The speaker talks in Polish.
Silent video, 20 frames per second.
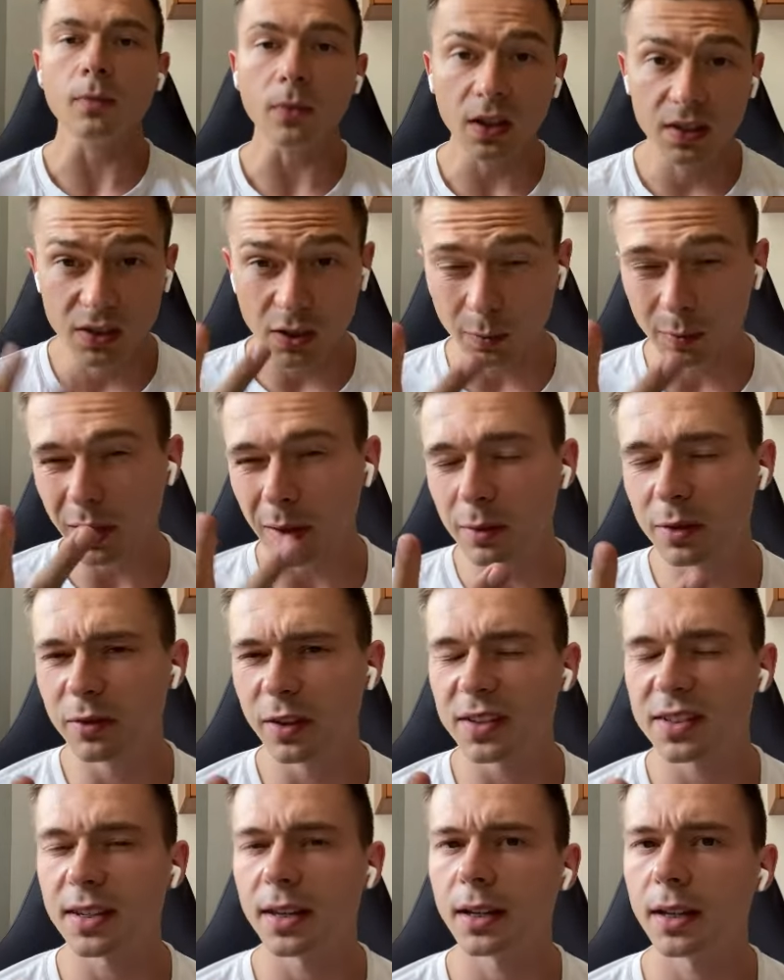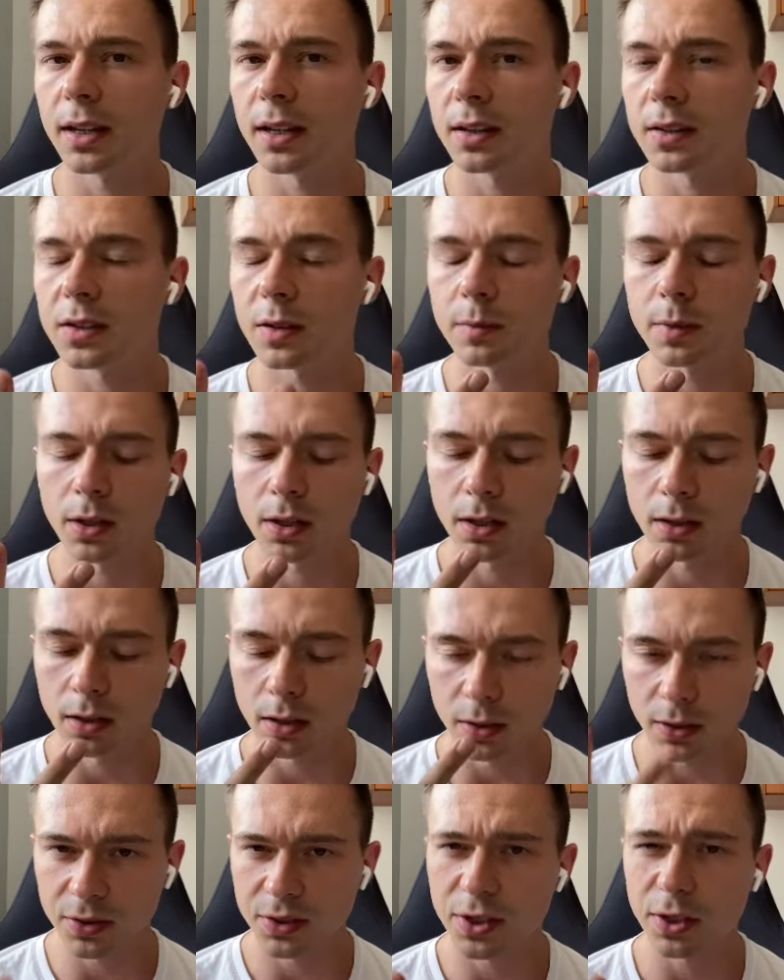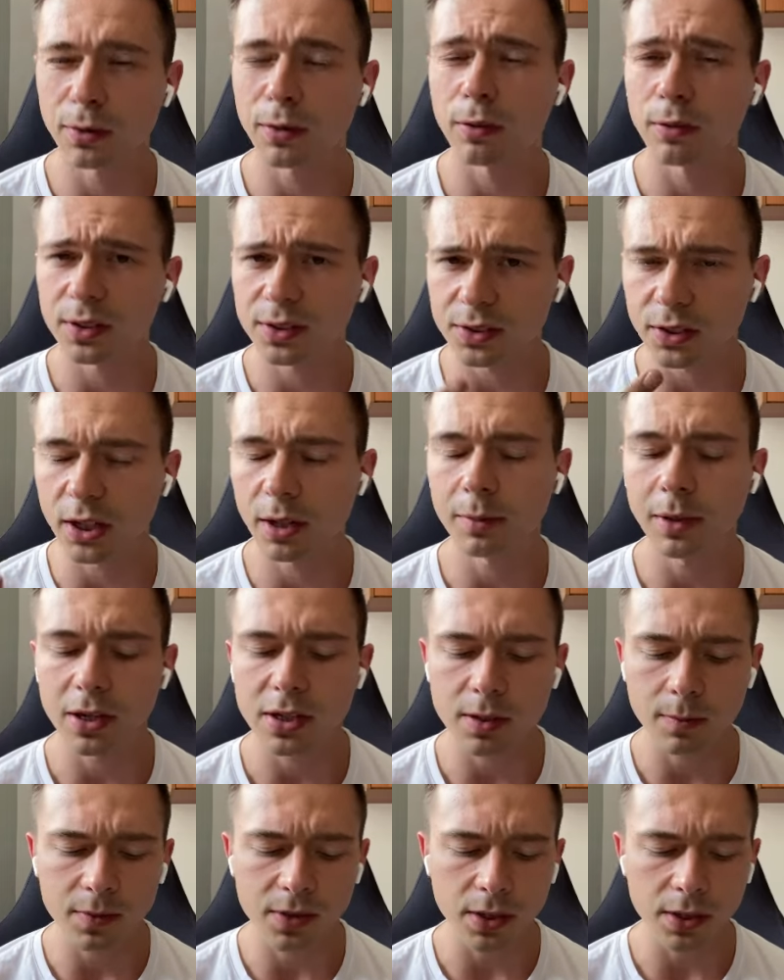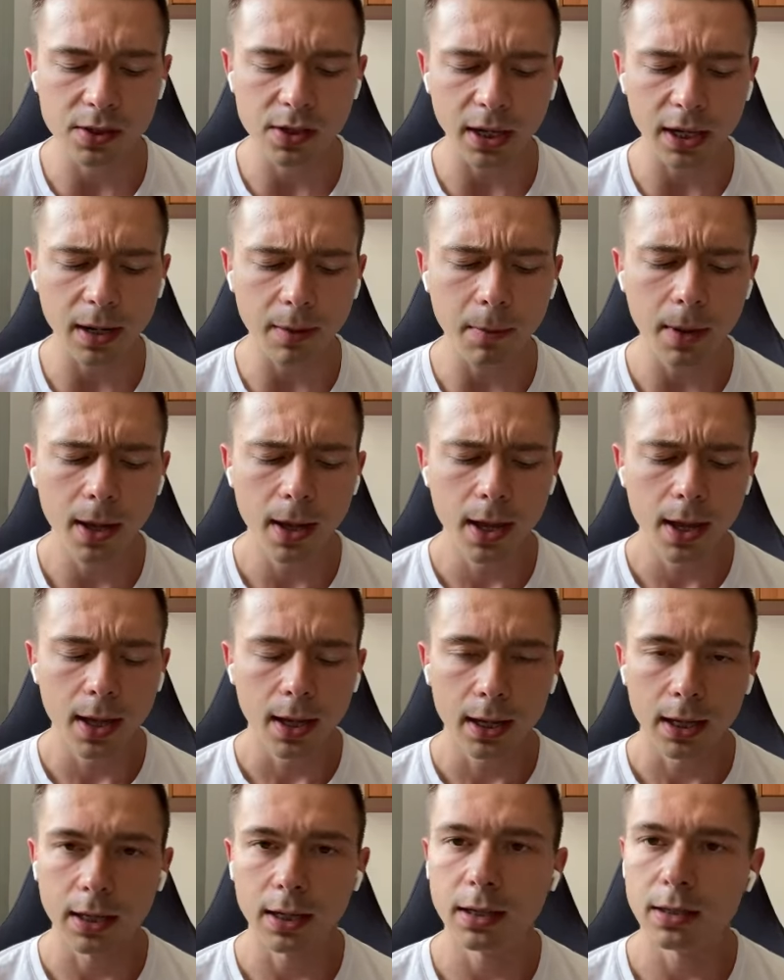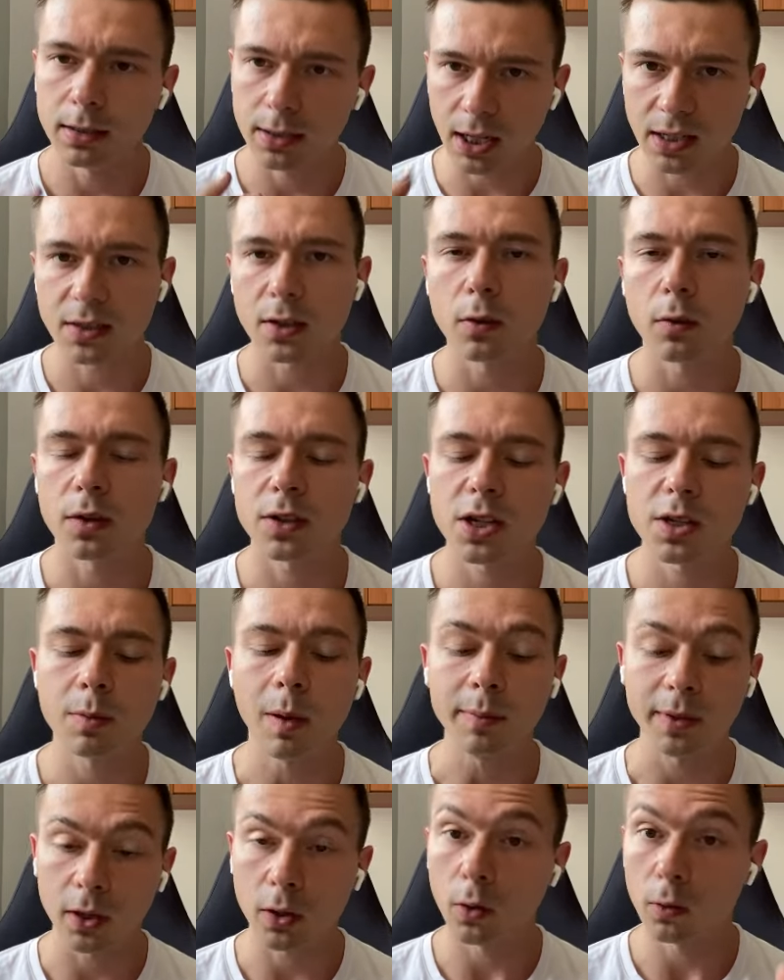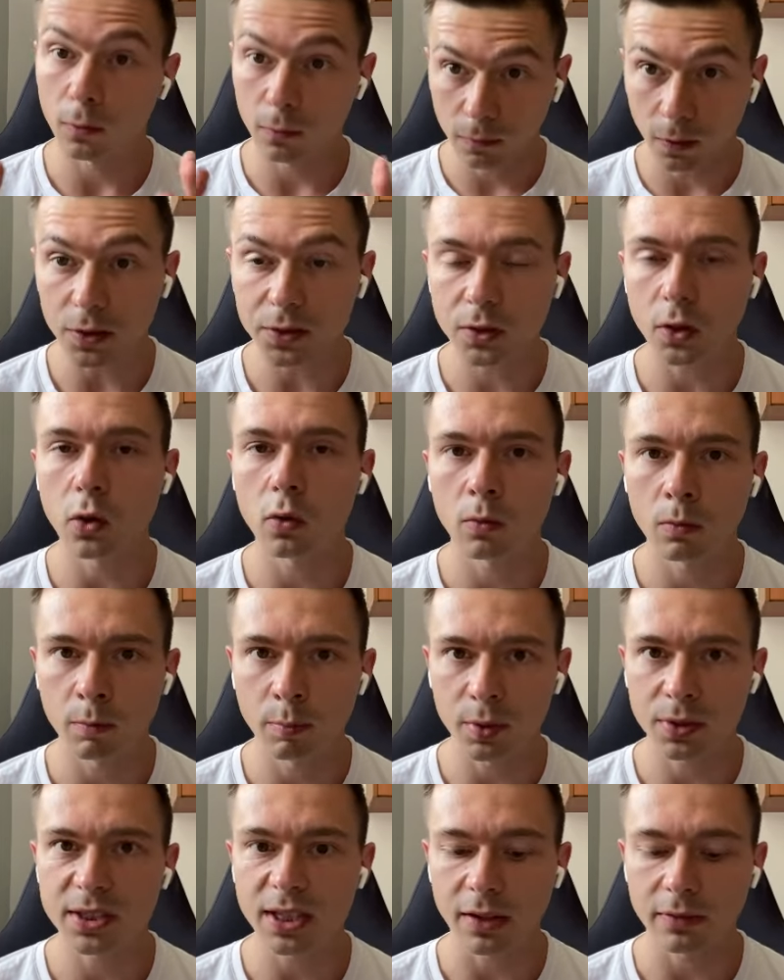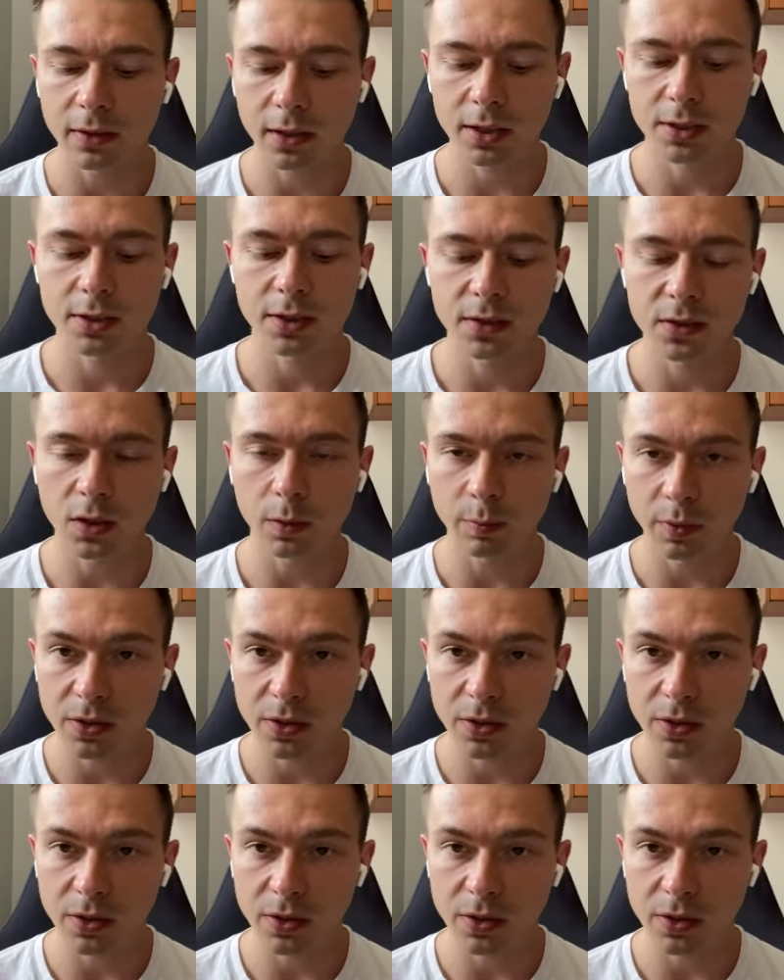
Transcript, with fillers: Zrobiłem dwie serie sobie rozgrzewkowe z trochę mniejszym ciężarem, i jak zauważysz, mam taką wąską postawę, gdzie stopy